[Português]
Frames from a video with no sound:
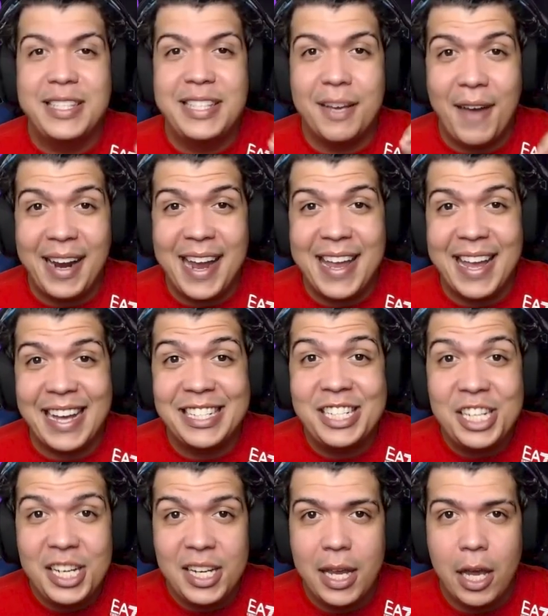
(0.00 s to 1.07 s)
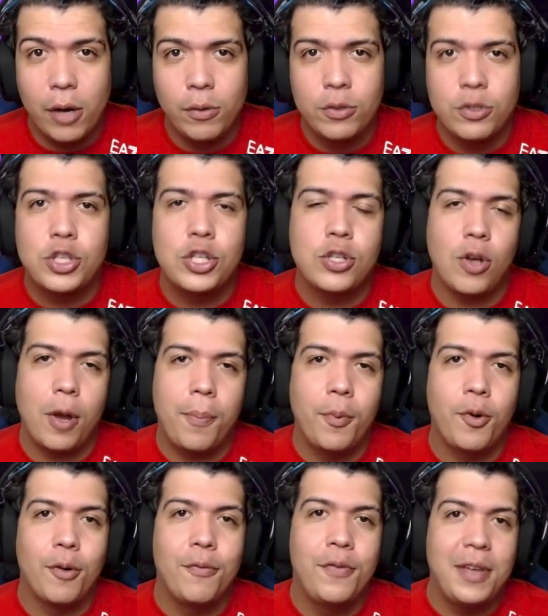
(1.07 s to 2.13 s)
Você vai ganhar dinheiro só
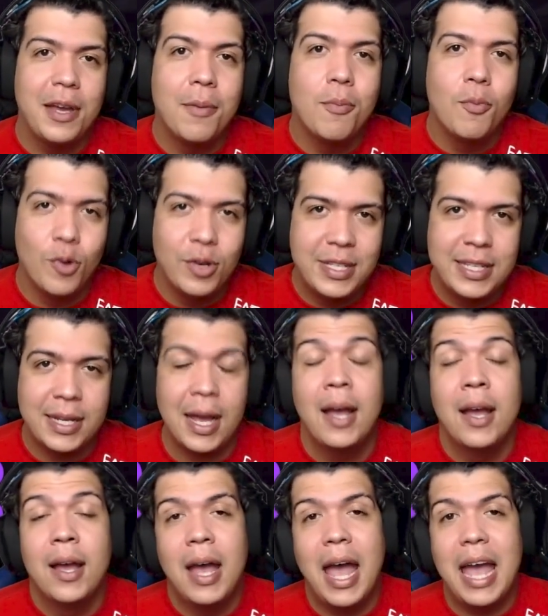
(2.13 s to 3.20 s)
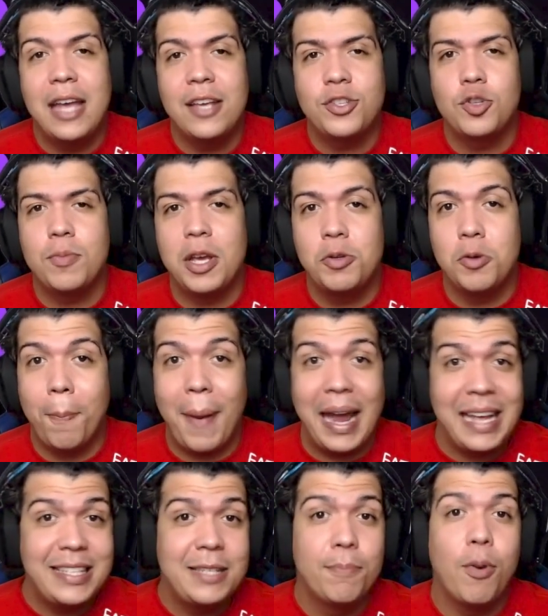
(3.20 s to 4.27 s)
por ouvir música. É isso mesmo.
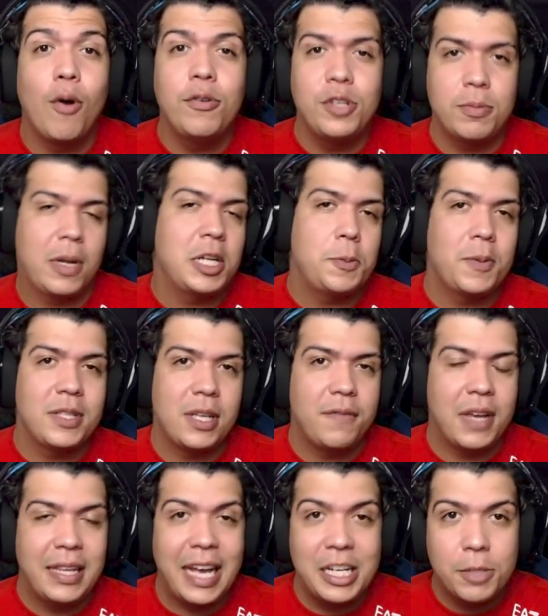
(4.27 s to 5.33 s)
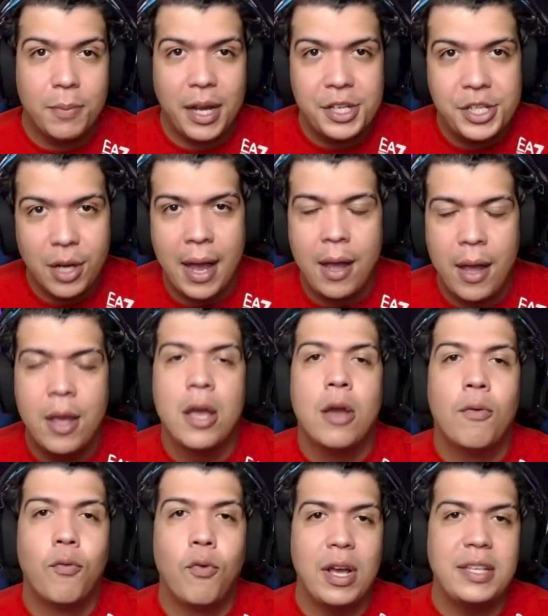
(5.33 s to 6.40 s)
Parece bom demais pra ser verdade, mas não é.
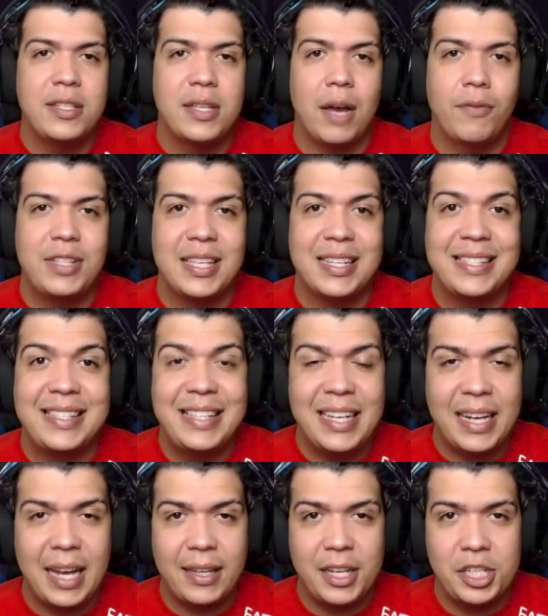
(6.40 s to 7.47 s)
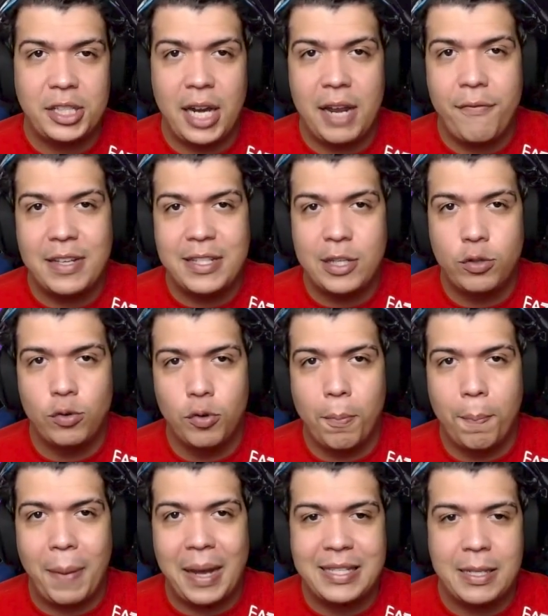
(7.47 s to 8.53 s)
Vou ensinar vocês a se cadastrar e fazer todo
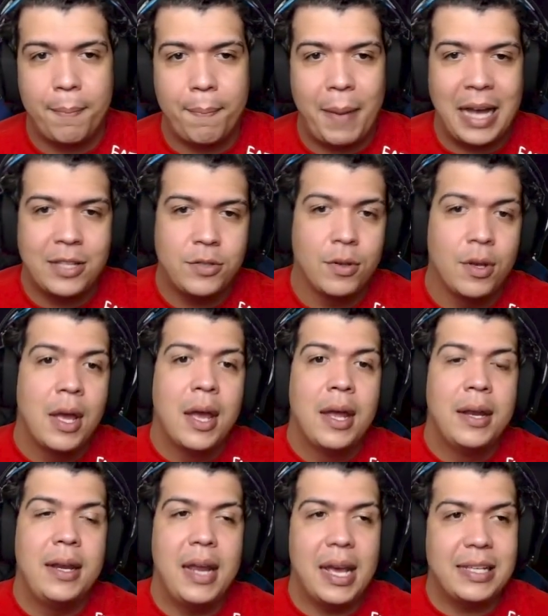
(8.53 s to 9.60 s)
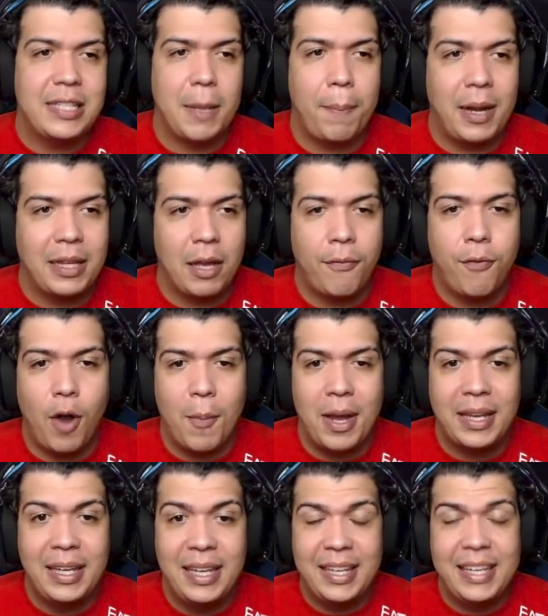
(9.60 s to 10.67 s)
o passo a passo nessa plataforma
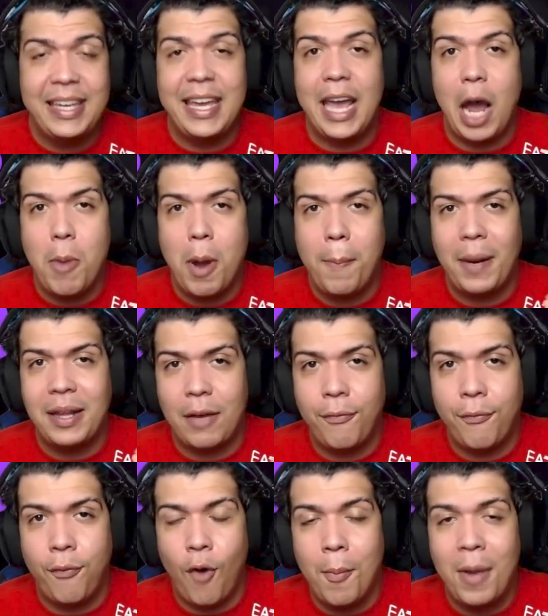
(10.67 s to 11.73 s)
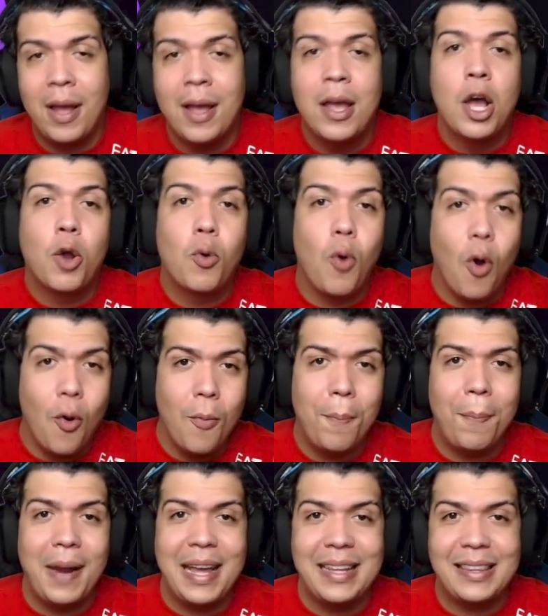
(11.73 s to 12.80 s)
aqui, que é uma plataforma
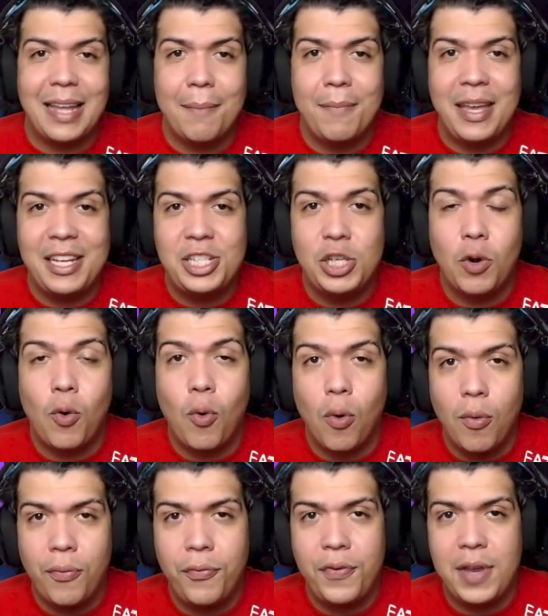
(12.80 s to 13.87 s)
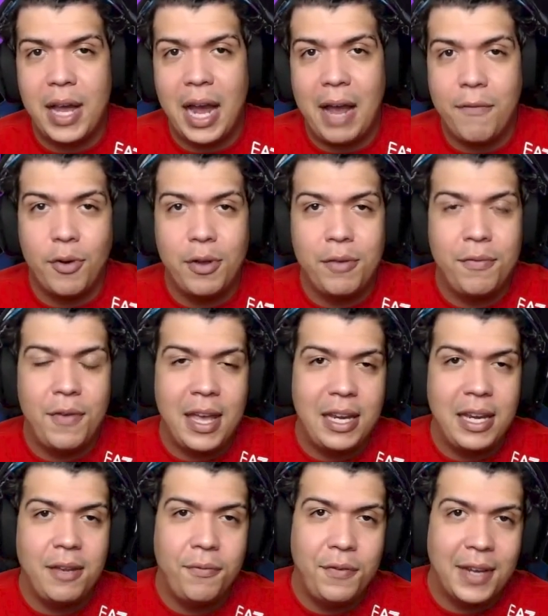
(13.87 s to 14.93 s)
completamente confiável e
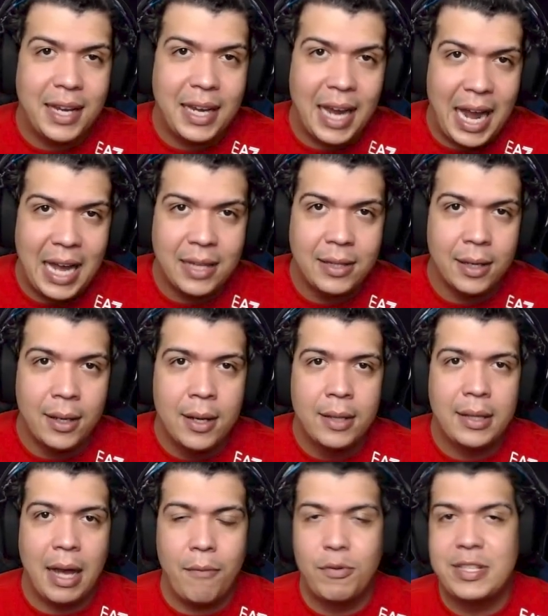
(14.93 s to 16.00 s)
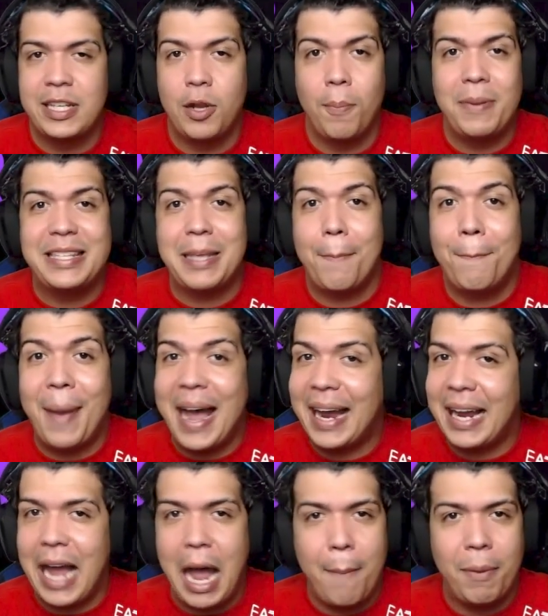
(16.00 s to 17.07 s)
verificada, tá? Você não precisa
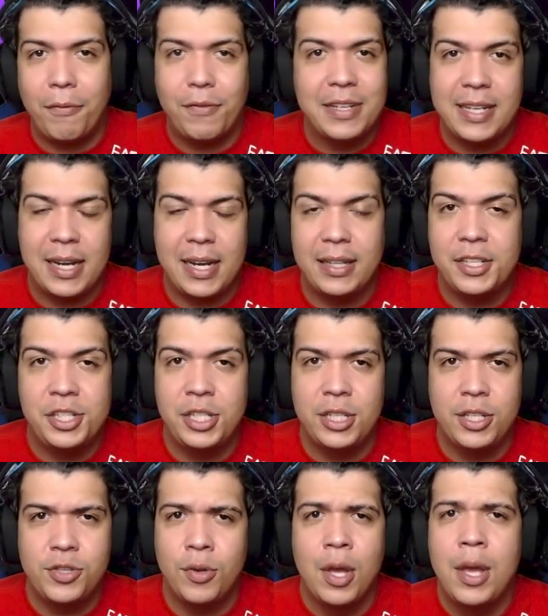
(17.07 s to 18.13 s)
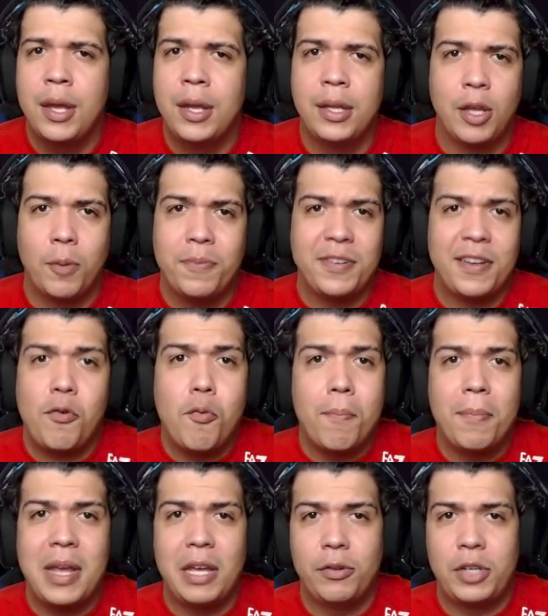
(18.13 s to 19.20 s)
pagar para fazer nada disso, então não precisa com
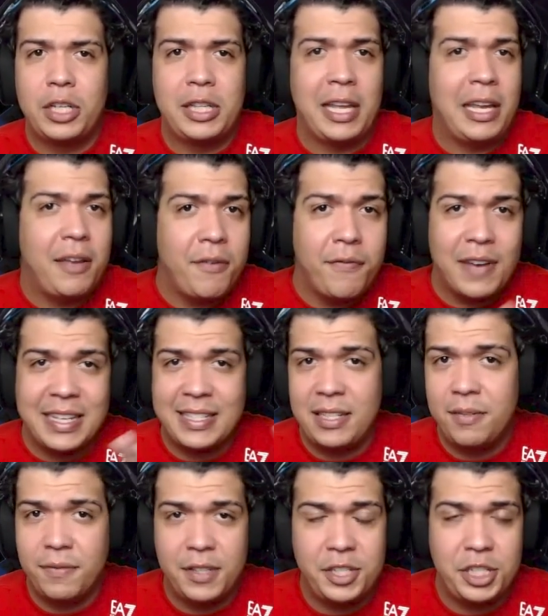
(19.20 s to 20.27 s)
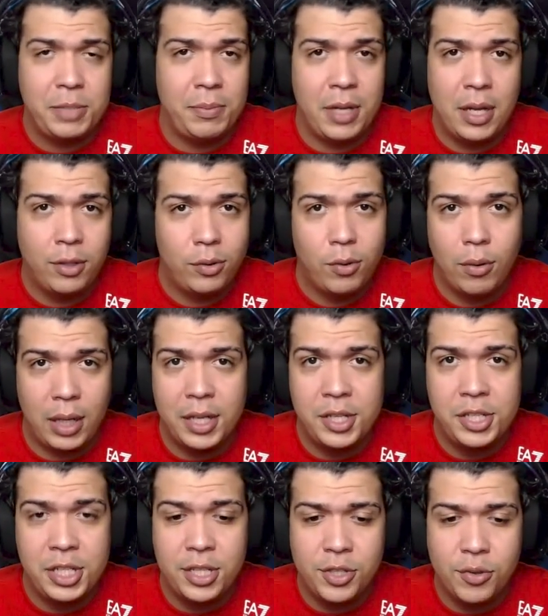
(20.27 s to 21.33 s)
medo que tem que fazer investimento ou nada
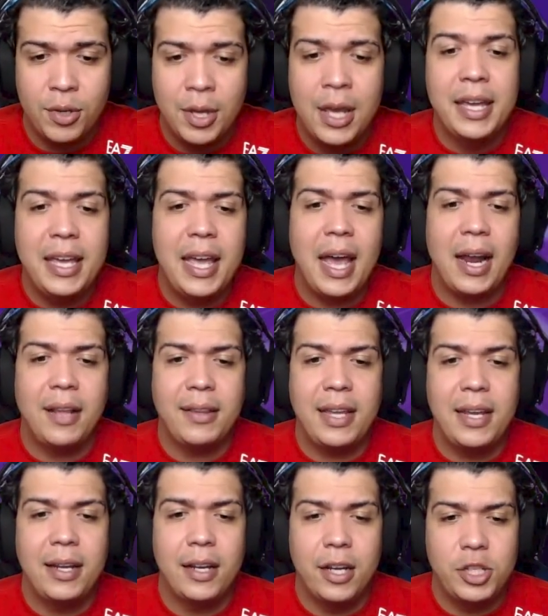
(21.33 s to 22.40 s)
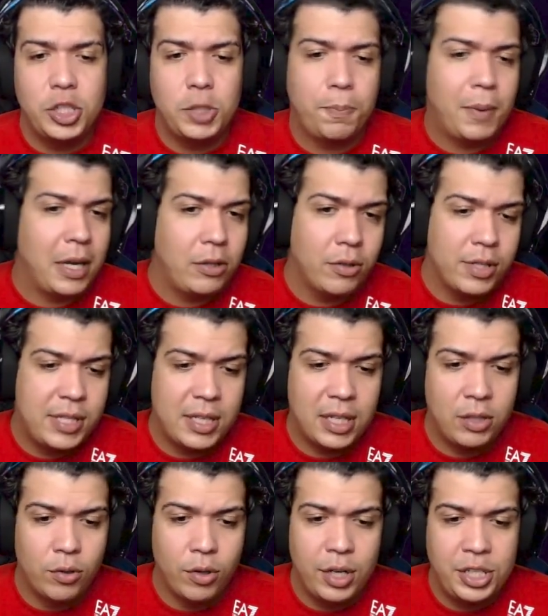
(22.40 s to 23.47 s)
disso. E ela tem grandes
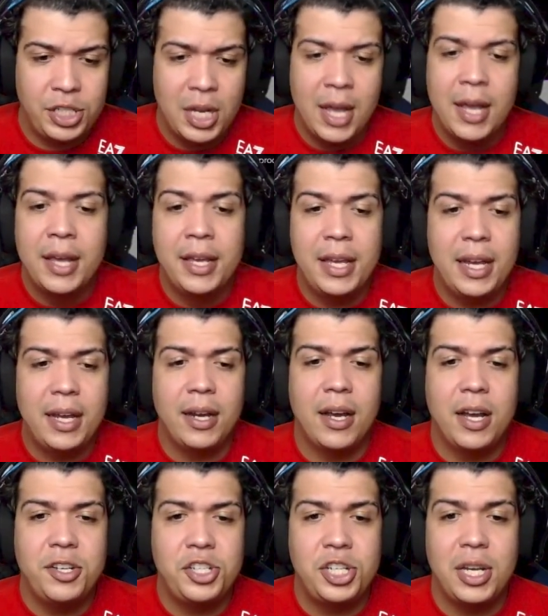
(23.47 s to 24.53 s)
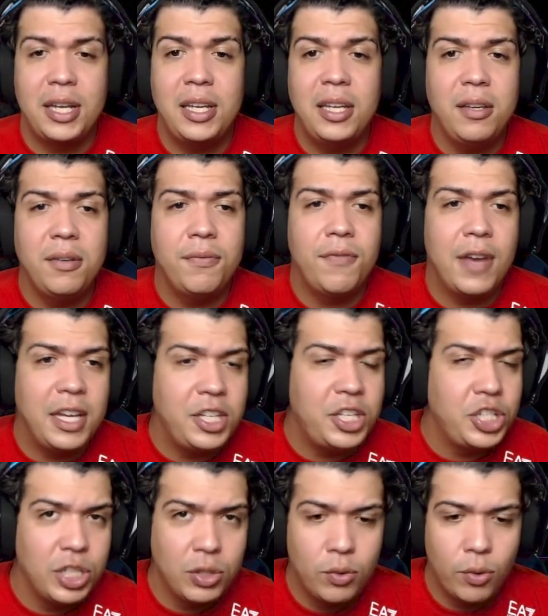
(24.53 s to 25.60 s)
patrocinadores e grandes
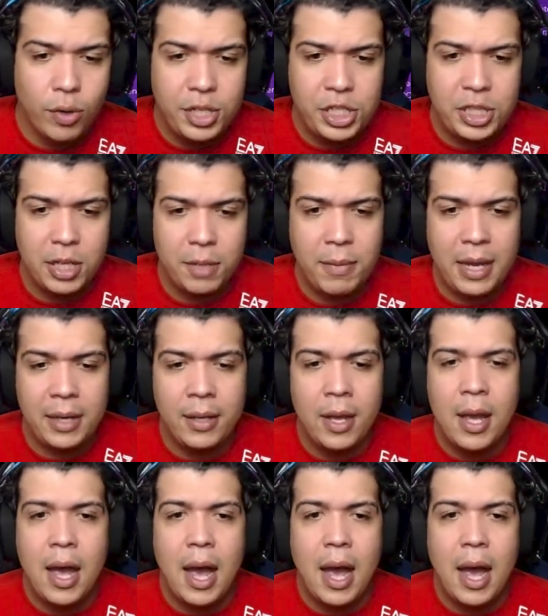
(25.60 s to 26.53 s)
investidores também.